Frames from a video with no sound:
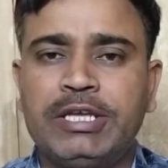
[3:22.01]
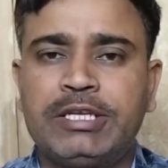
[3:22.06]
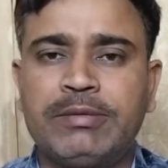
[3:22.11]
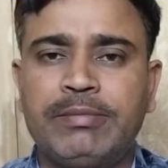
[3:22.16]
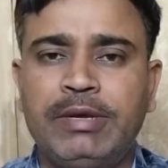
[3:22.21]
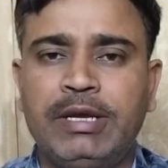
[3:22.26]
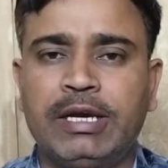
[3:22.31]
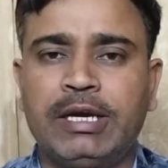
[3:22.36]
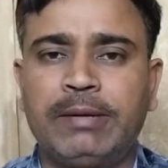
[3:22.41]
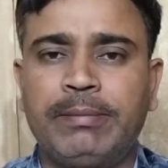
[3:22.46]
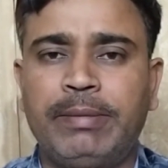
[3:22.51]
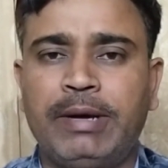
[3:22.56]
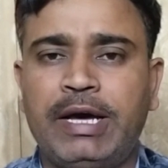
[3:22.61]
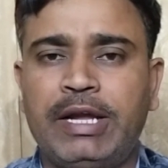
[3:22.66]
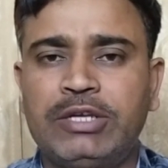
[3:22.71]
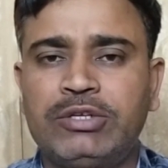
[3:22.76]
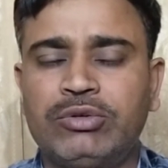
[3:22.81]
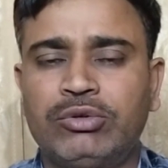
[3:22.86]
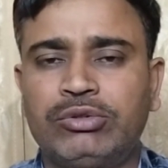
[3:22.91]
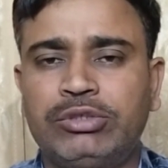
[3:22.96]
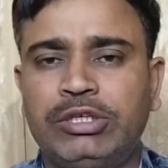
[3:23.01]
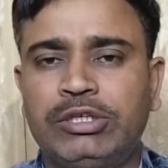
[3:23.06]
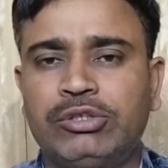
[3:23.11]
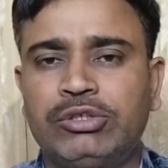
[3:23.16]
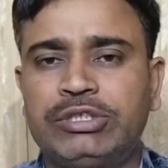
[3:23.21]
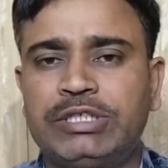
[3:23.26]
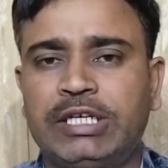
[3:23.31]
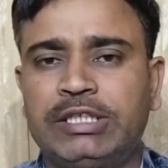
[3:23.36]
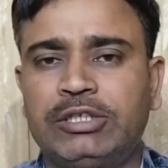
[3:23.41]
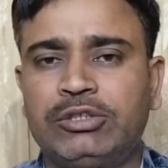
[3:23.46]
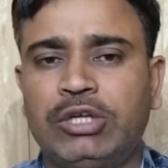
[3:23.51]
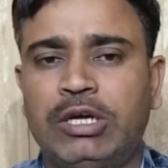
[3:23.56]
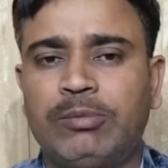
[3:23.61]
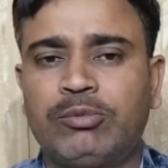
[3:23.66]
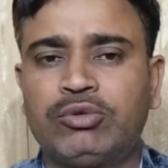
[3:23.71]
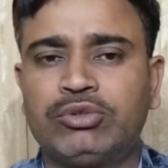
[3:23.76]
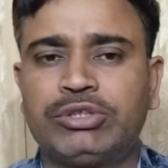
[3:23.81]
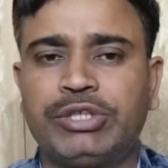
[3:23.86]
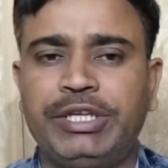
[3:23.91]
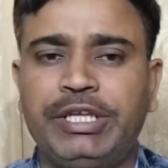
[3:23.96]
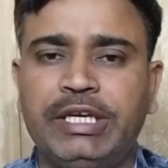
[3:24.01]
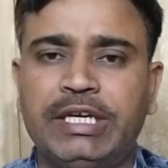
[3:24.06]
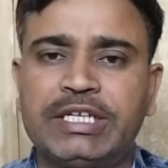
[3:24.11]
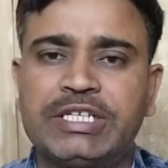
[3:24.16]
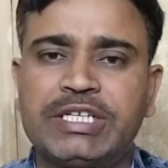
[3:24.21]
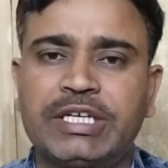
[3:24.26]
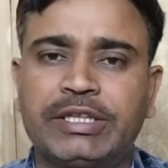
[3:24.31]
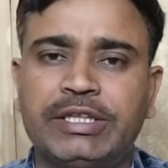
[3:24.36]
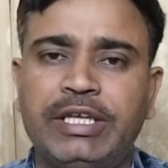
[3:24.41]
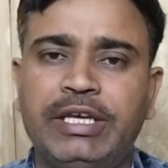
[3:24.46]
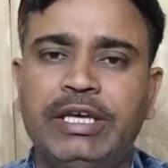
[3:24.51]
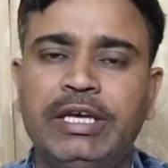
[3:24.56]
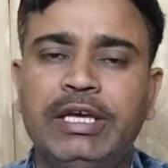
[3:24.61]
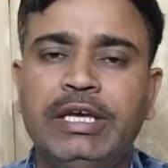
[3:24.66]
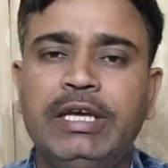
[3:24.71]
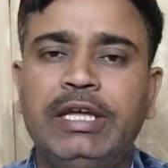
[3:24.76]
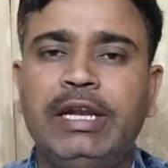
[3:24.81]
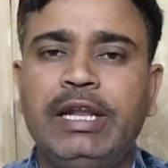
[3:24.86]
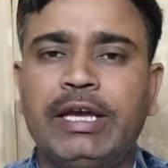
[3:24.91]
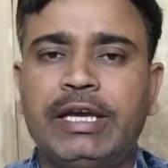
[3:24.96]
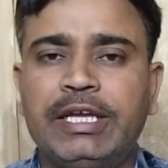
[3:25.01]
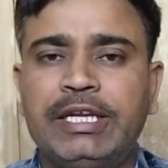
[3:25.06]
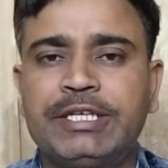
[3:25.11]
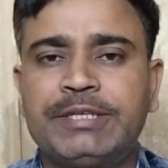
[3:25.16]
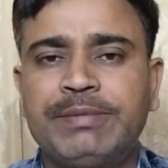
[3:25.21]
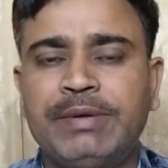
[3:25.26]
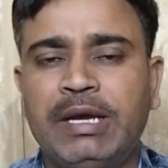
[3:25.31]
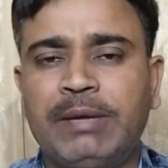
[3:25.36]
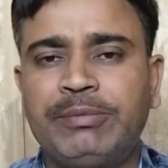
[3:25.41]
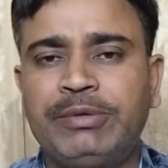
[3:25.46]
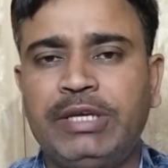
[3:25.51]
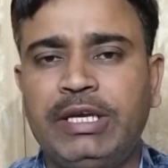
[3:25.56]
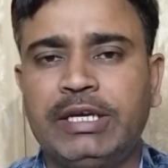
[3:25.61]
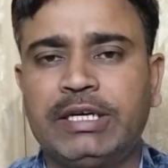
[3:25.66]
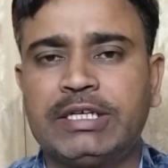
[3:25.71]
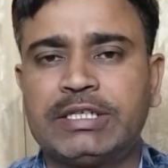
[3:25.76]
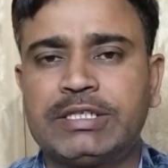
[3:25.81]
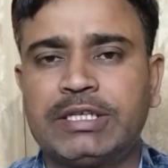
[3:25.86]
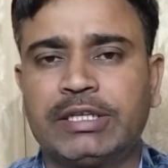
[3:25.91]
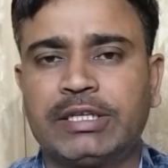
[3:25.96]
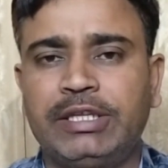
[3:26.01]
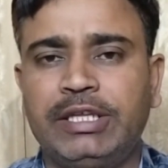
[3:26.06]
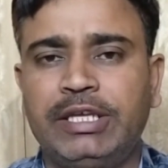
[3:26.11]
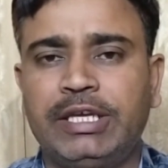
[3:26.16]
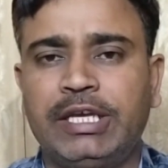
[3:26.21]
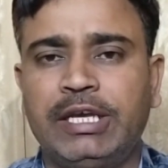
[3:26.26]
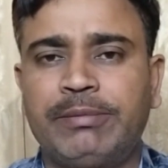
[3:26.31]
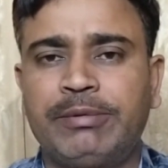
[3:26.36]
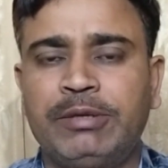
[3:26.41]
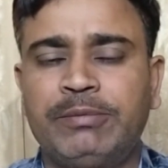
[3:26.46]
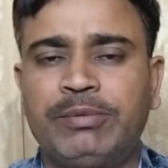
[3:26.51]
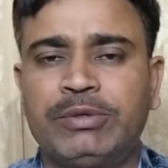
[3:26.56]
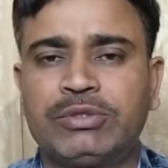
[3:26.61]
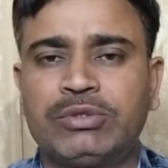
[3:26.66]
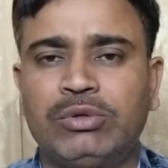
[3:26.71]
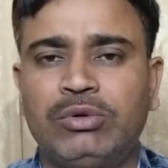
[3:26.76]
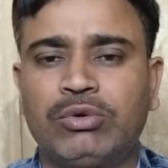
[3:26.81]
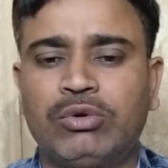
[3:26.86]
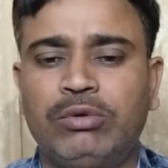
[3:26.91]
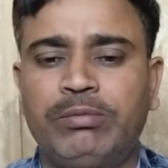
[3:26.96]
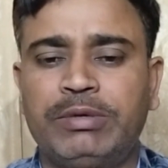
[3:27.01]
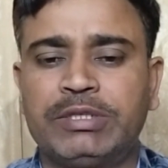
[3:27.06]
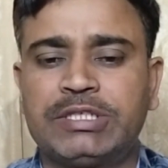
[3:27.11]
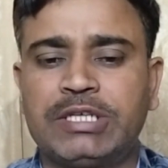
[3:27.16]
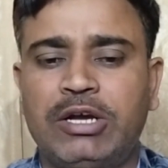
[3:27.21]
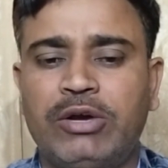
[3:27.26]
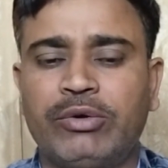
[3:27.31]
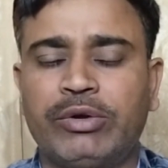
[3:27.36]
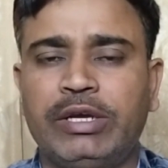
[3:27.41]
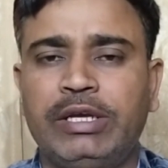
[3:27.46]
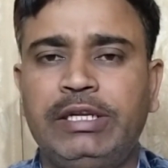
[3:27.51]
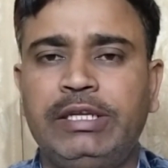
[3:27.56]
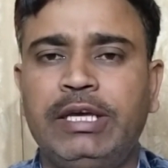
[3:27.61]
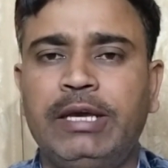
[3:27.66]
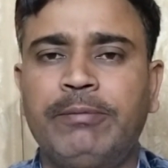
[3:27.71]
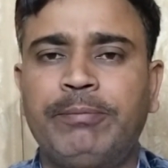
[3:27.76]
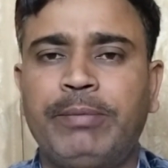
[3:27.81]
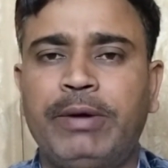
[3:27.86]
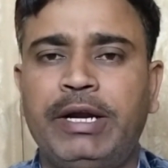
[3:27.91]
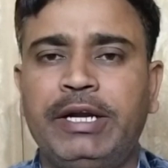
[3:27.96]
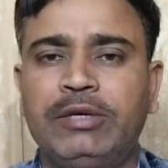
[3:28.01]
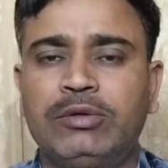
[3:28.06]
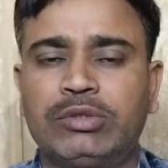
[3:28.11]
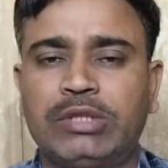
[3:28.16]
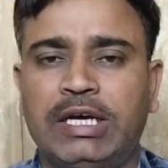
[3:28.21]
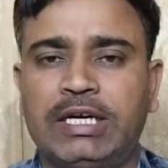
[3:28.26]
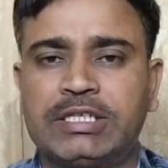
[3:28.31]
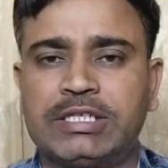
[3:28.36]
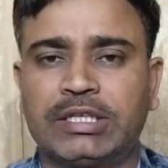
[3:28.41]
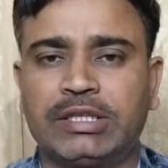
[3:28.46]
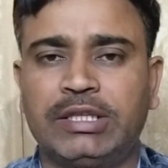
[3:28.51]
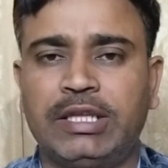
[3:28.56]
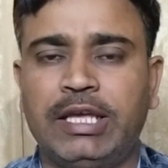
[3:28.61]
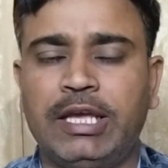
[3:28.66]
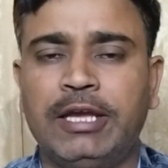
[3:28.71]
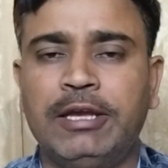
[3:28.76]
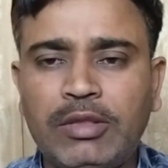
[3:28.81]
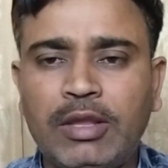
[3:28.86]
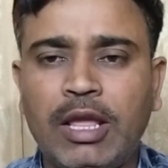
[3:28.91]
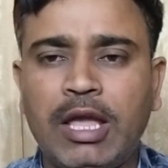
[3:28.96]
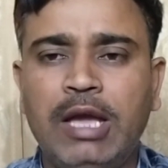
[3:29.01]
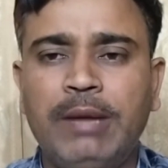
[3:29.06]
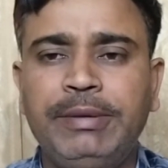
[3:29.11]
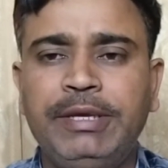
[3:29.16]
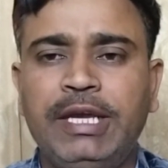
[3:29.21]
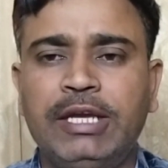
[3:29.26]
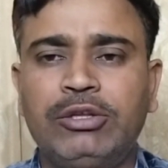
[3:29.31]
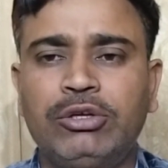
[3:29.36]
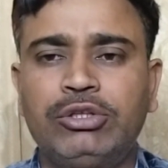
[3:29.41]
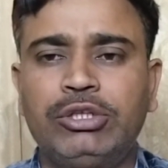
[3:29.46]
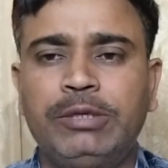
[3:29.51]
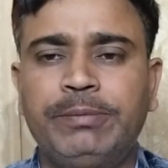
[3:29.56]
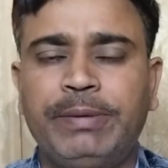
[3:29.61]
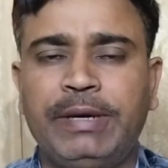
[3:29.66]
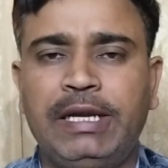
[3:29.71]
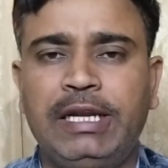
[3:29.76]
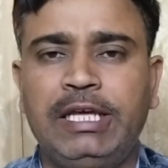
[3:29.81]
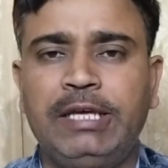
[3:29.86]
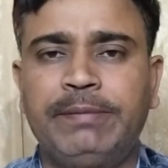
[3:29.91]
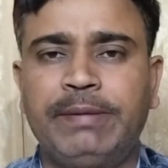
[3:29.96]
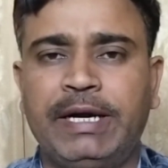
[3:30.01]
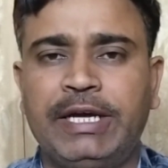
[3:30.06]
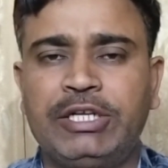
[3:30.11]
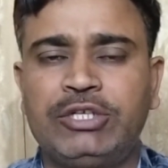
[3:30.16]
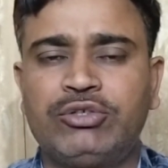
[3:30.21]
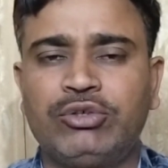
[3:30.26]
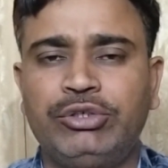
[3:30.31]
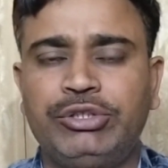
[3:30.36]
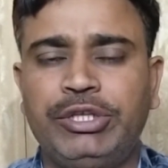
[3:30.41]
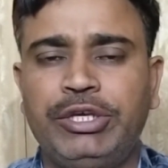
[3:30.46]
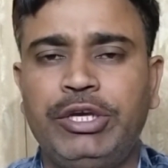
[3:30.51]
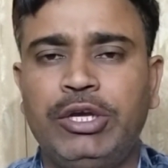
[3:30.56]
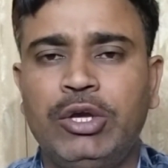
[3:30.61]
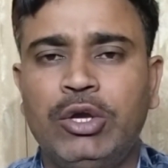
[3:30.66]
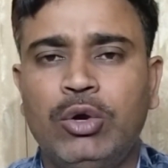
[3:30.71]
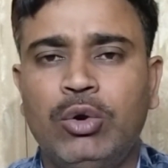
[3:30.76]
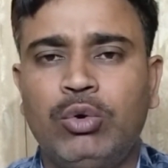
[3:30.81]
इसमें अगर बारिश होती है तो ज़्यादा तो आप कुछ नहीं कर सकते लेकिन इसमें आप ये कर सकते सकते हैं कि अपनी फसलों को बचाव के लिए पानी उतार सकते हैं अभी एक दो दिन पहले ही बारिश हुई थी